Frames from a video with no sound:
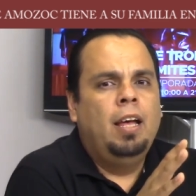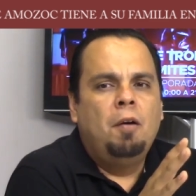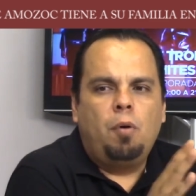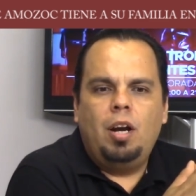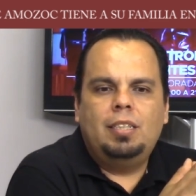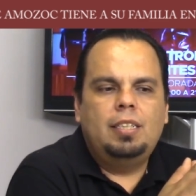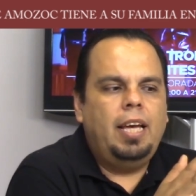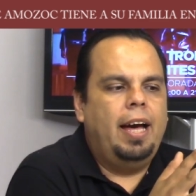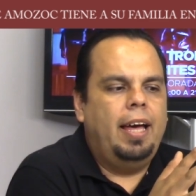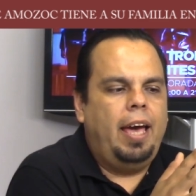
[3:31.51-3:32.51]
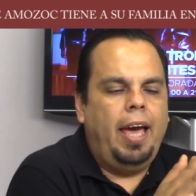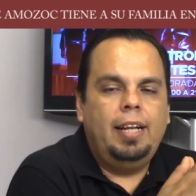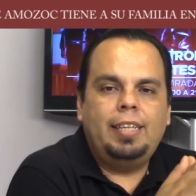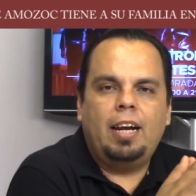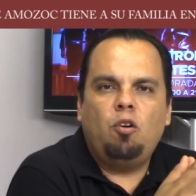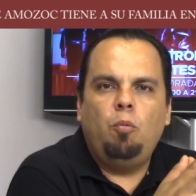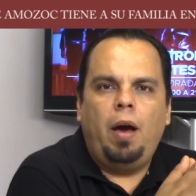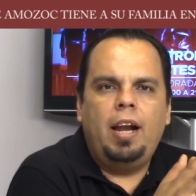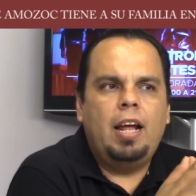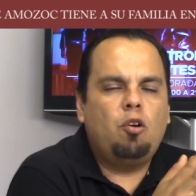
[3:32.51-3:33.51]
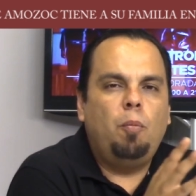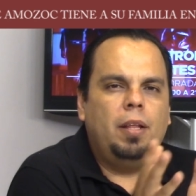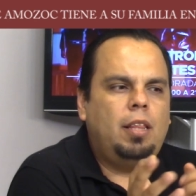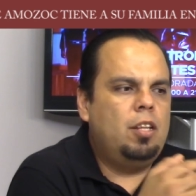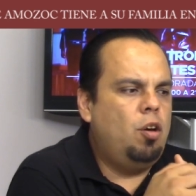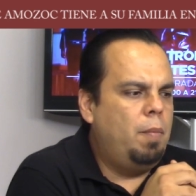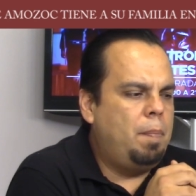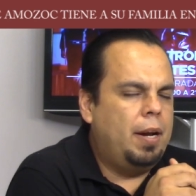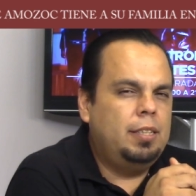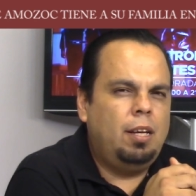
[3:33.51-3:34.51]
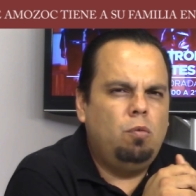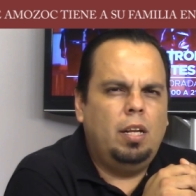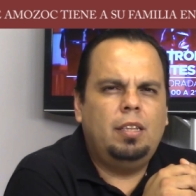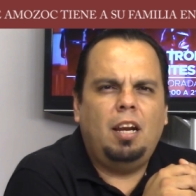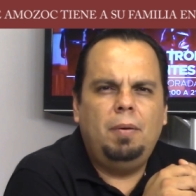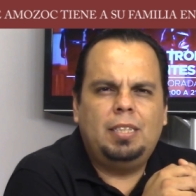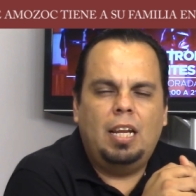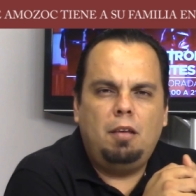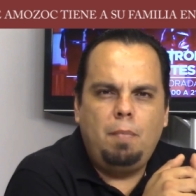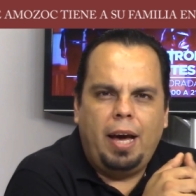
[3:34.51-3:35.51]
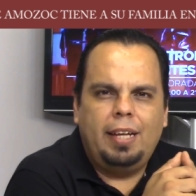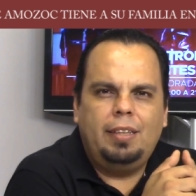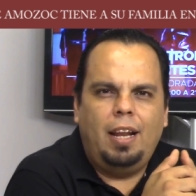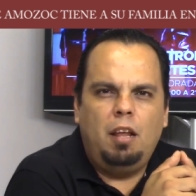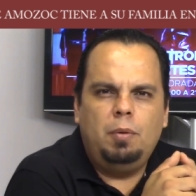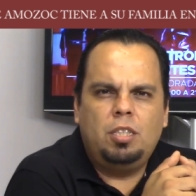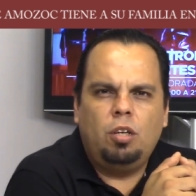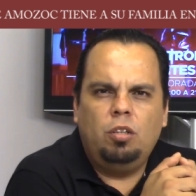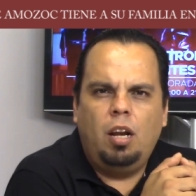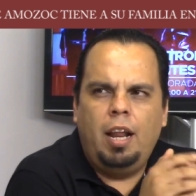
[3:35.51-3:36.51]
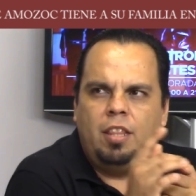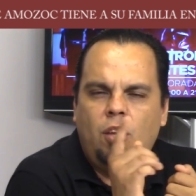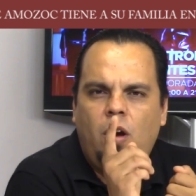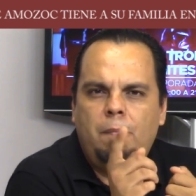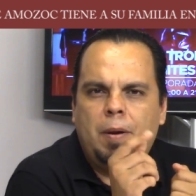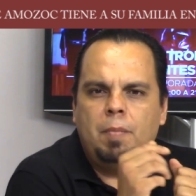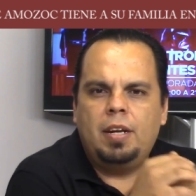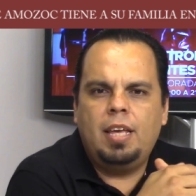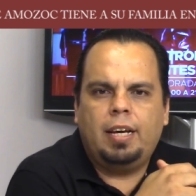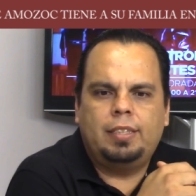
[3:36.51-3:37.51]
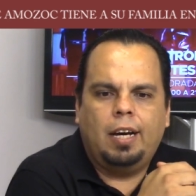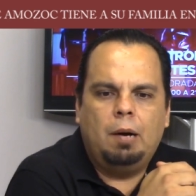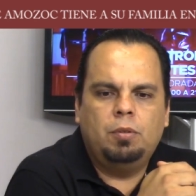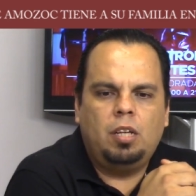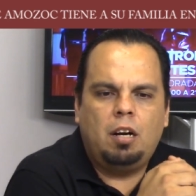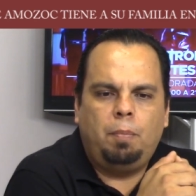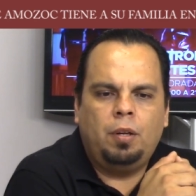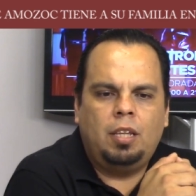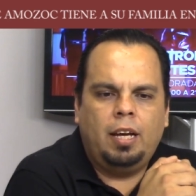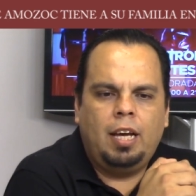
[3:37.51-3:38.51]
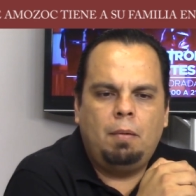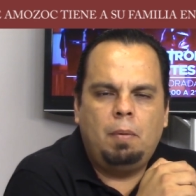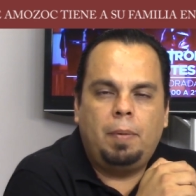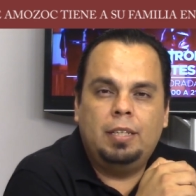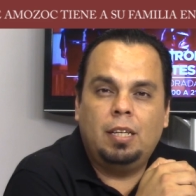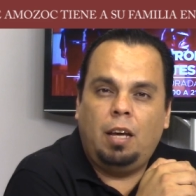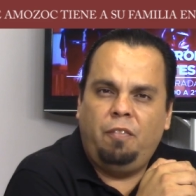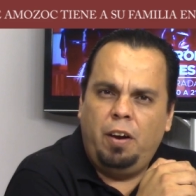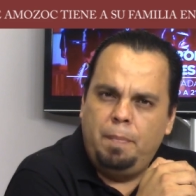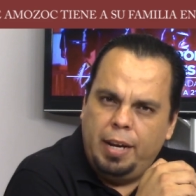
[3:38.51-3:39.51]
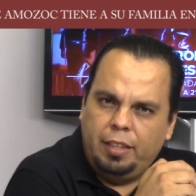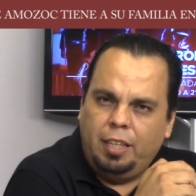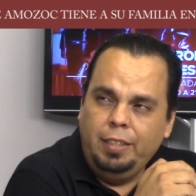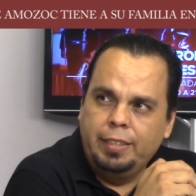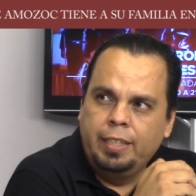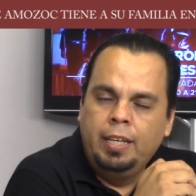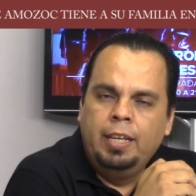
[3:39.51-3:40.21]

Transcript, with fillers: Pero les decía, él, se él dio, me parece, una entrevista en imagen televisión, la dio el primer día que sacamos el reportaje, que me parece que fue el martes.